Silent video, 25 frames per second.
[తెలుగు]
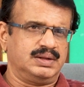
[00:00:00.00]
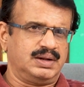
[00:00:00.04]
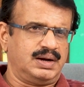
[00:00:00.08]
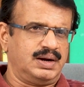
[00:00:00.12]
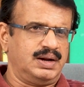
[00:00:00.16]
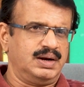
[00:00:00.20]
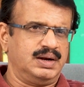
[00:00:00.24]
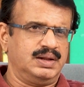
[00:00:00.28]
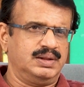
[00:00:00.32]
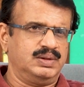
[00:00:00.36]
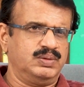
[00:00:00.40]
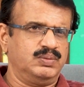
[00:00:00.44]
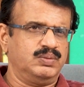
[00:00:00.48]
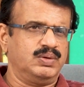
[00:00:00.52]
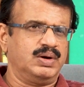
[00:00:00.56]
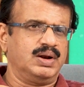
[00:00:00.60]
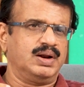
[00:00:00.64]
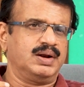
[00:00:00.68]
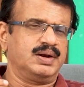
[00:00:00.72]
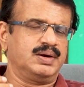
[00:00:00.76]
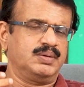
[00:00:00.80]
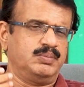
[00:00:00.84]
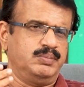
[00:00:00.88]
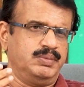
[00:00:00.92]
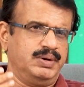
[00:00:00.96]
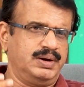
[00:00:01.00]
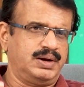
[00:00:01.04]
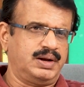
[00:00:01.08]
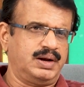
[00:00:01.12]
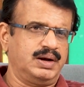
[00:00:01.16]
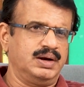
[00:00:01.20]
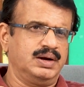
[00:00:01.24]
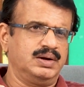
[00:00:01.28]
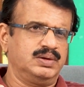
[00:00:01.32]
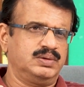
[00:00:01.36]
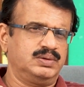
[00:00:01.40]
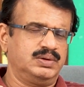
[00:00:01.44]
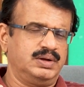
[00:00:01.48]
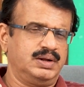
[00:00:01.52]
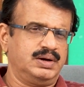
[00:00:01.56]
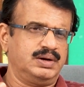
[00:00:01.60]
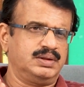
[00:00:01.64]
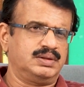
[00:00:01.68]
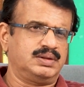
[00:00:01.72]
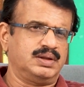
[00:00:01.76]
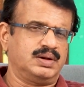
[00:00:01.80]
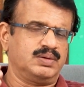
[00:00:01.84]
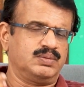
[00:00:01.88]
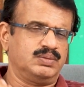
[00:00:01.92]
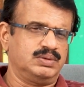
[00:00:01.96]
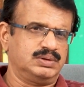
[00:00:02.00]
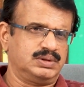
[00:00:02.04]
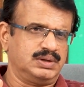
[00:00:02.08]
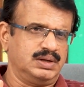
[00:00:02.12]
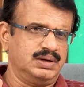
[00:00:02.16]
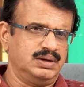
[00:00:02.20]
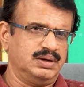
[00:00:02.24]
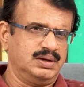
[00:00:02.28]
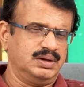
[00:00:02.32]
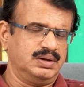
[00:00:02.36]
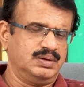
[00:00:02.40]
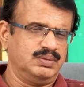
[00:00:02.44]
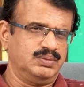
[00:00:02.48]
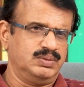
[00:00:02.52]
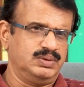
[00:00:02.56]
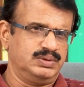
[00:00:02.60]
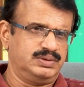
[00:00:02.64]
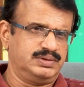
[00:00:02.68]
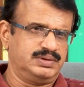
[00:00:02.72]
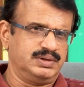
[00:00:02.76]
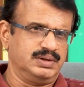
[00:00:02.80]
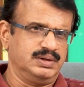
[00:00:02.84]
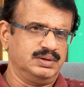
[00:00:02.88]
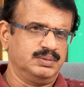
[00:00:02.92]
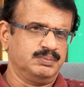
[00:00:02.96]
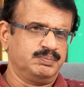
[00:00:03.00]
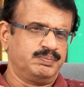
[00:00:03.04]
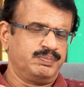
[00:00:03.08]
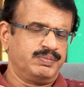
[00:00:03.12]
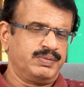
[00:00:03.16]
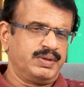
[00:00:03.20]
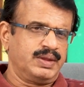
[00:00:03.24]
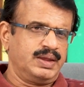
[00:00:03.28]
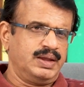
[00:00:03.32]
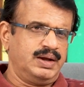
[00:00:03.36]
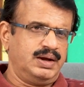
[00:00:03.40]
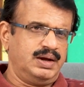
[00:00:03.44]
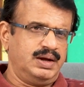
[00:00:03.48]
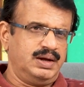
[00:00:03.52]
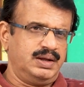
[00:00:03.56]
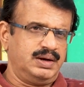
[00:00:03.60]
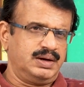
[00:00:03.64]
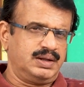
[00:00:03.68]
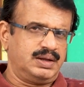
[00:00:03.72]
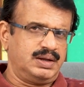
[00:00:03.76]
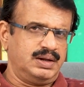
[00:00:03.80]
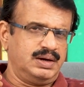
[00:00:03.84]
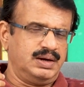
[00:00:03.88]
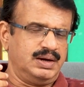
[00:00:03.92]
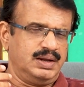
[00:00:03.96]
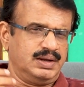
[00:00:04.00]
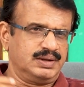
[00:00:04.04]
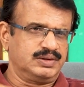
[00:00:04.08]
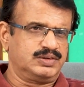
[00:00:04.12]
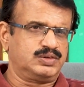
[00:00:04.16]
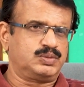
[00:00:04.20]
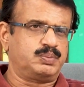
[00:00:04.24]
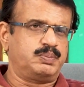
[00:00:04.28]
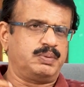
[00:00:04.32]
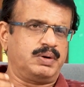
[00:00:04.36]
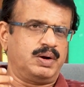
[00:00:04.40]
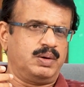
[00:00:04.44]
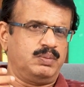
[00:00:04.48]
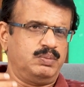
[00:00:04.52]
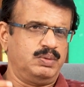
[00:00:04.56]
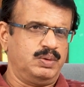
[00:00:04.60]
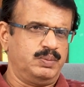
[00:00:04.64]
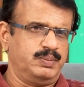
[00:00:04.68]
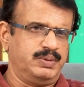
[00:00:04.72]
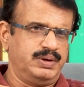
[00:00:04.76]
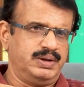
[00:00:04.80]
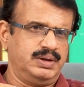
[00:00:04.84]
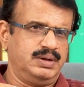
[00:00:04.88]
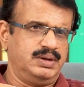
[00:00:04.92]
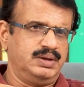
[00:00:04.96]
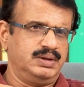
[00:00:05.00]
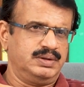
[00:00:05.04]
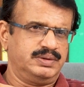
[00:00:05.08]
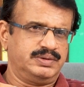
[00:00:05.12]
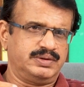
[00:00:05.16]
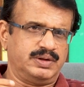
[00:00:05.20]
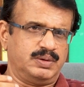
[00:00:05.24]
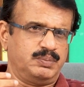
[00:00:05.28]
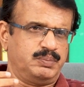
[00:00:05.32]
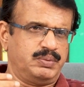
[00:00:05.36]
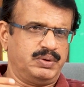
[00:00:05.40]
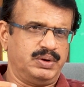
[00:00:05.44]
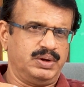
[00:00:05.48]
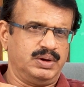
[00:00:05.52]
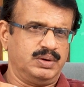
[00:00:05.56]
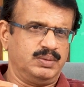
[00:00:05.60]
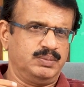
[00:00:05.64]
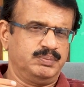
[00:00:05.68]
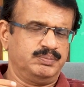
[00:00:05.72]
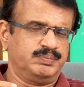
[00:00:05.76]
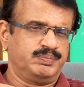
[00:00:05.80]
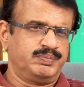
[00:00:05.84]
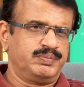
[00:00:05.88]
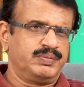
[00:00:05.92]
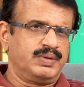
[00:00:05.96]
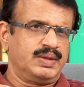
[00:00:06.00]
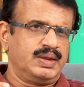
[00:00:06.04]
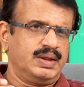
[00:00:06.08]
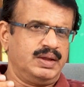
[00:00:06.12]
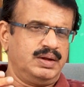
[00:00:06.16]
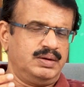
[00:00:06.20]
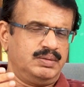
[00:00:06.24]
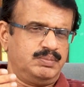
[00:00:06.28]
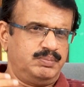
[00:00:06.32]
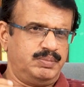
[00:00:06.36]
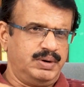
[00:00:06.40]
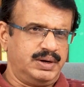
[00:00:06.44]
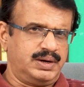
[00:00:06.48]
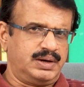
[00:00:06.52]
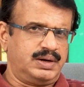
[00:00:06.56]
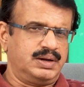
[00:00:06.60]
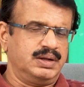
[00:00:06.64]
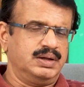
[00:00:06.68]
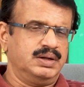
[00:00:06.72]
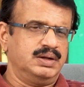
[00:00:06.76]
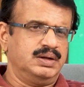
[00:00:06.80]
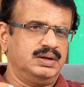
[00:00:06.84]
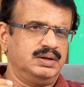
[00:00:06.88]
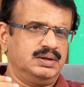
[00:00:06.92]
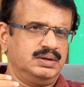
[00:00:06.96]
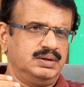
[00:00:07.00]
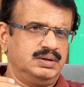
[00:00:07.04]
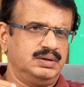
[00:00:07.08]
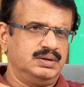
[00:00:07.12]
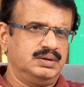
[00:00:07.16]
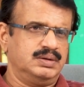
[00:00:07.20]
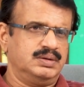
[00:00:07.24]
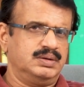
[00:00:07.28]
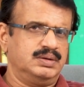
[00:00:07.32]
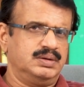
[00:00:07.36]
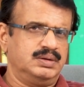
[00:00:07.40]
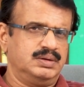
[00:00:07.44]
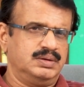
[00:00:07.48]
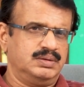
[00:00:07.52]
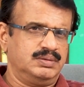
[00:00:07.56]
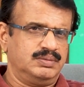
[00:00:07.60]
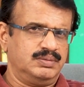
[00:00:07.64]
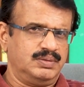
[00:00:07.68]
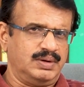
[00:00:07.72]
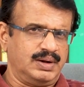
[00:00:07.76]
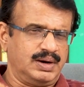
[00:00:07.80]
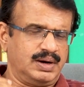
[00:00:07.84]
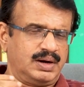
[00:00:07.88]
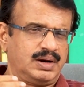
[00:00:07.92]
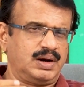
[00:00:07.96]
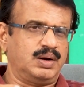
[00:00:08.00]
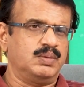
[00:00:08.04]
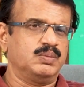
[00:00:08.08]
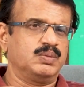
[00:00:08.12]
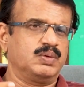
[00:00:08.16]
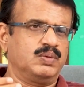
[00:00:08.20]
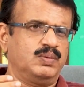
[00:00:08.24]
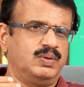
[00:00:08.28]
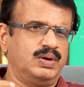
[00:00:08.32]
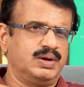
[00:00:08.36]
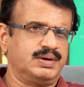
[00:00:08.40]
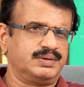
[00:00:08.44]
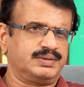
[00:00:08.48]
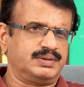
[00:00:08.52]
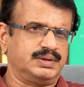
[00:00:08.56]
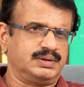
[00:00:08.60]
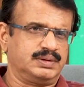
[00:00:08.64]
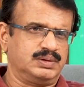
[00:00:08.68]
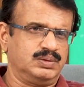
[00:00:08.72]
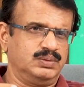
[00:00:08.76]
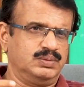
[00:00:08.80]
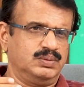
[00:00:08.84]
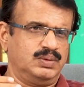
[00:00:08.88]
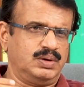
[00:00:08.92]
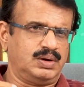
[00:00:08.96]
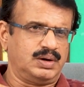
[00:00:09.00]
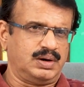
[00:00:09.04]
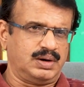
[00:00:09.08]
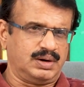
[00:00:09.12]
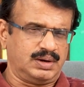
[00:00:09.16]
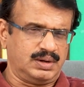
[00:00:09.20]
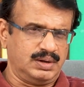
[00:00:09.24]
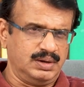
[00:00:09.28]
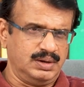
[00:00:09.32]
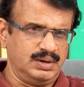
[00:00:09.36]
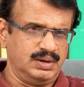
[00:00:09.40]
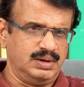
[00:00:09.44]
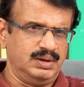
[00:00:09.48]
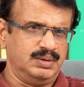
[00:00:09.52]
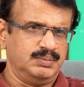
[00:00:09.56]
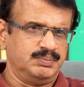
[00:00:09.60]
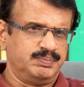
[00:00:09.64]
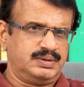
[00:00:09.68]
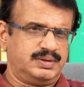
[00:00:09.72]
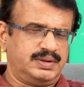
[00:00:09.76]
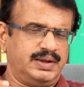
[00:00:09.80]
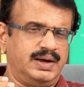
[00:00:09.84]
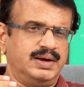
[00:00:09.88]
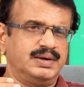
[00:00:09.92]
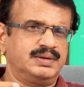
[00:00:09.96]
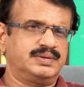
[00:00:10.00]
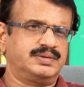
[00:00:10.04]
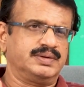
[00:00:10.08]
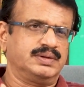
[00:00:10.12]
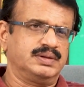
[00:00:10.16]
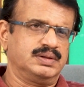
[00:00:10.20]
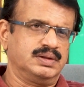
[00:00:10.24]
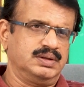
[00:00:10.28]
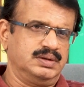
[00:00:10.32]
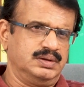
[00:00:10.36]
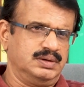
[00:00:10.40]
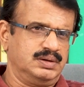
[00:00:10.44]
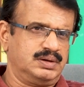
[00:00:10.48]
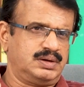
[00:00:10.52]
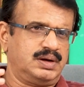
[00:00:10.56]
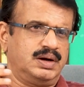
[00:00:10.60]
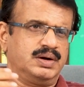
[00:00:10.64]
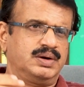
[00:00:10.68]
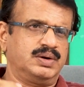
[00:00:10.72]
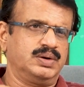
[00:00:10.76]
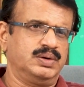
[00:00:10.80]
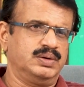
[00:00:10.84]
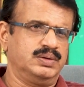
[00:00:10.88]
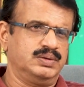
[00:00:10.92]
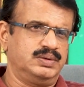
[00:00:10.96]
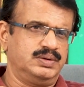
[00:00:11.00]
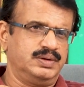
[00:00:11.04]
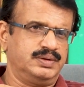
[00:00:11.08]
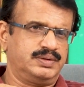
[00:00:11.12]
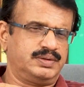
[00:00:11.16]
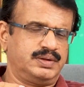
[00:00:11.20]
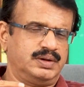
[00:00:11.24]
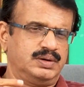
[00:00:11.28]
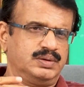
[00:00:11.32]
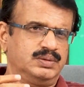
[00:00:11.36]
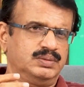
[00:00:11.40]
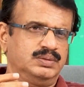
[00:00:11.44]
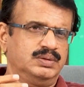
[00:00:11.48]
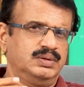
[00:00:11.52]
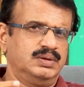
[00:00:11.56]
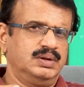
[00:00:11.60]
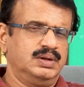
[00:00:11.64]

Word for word: అది రాలేదు వీళ్ళ అన్న మిలిటరీలో చేరి తర్వాత వచ్చి ఆయనకి లంగ్స్ ప్రాబ్లం అయ్యి చనిపోయారు బట్ వెంకటరాములు వారసత్వం ఒక రకంగా సాయిచంద్ కంటిన్యూ చేశారు